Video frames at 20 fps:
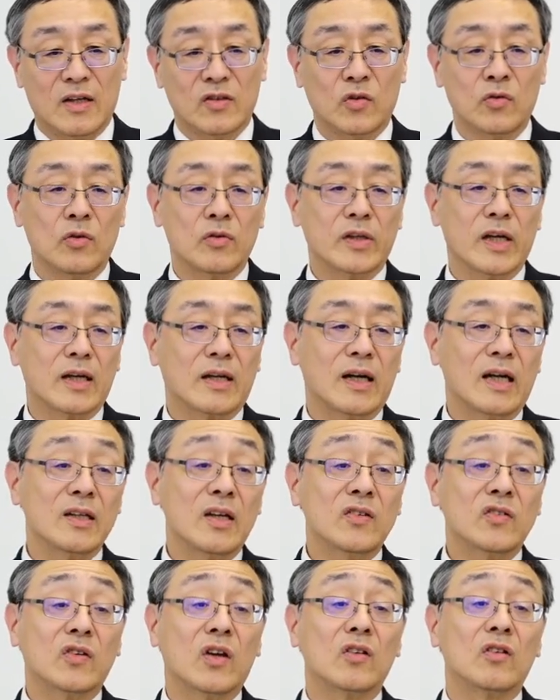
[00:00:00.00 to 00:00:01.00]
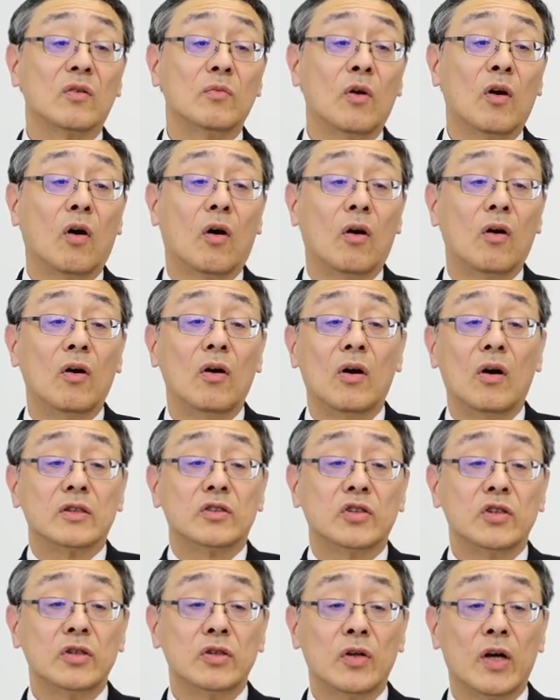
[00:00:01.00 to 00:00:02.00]
その結果ですけども、
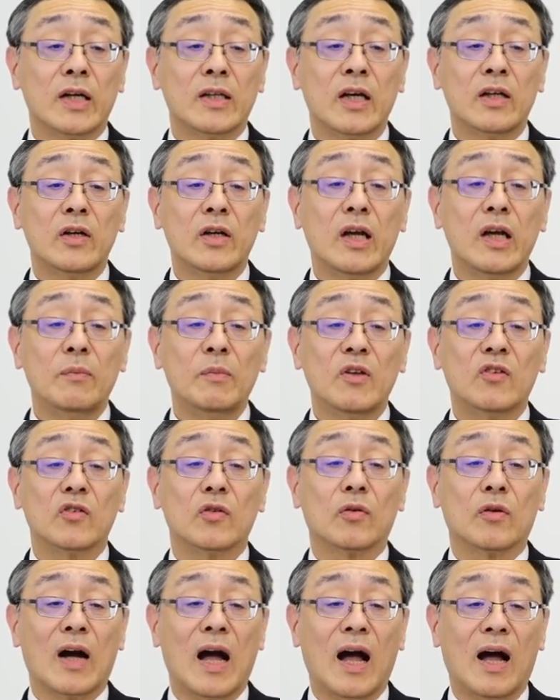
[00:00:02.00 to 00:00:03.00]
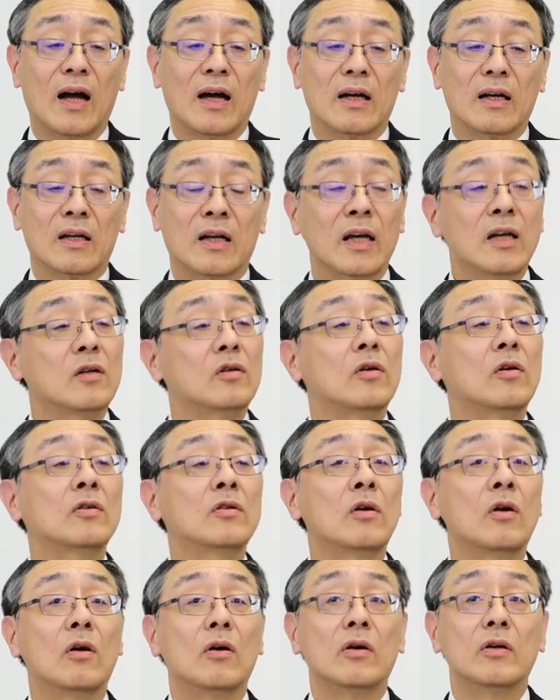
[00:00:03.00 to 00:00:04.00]
重量エネルギー密度が現
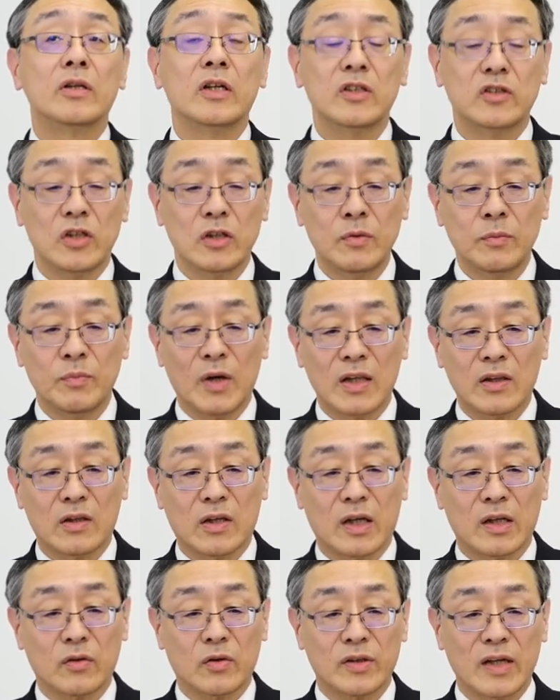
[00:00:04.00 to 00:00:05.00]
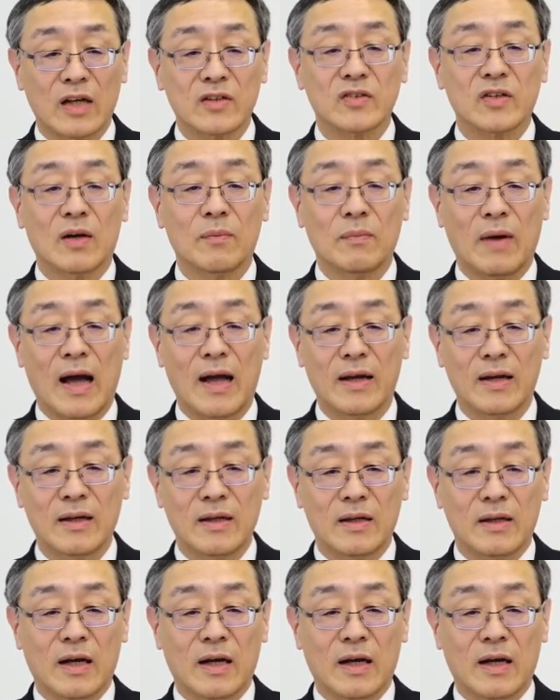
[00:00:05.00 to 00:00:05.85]
行のリチウムバッテリーの約3倍。